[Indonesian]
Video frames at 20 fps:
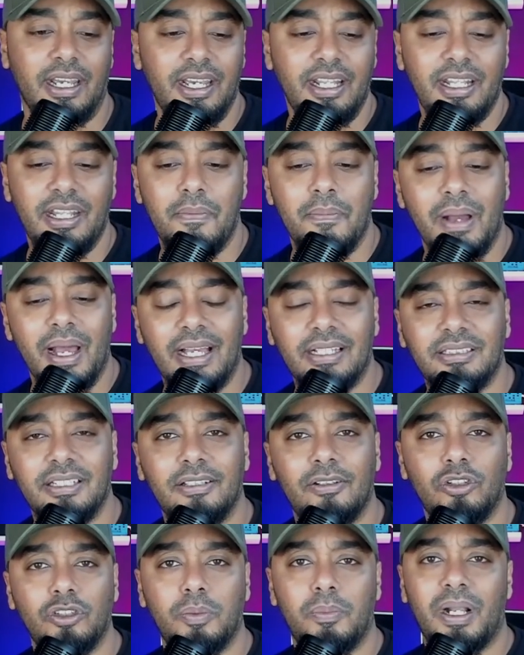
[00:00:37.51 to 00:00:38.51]
Ini masih
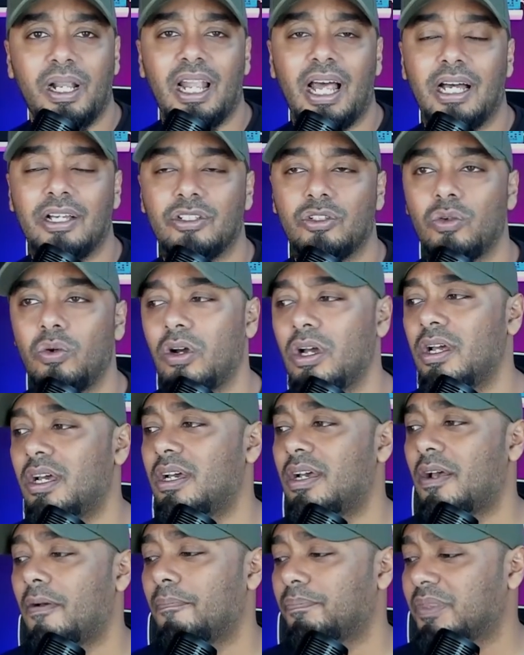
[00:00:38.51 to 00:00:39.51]
terus berlangsung
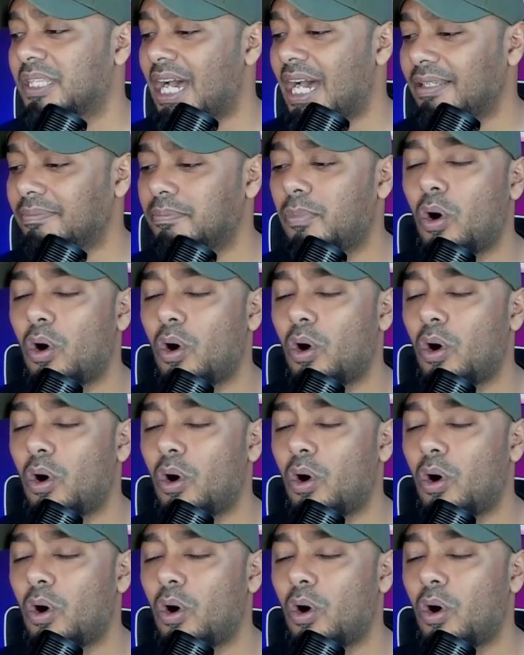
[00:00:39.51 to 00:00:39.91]
dan